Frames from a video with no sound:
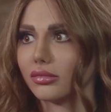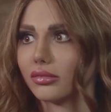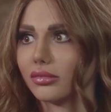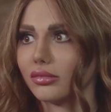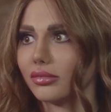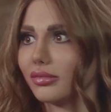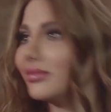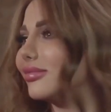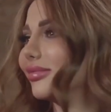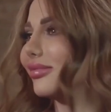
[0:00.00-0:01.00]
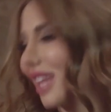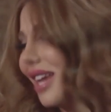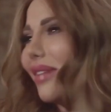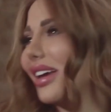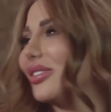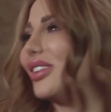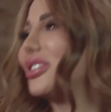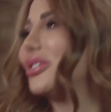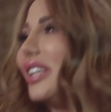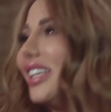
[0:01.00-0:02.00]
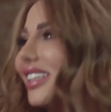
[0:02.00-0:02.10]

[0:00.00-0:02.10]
تضلها عندي تعي معي رولا شوي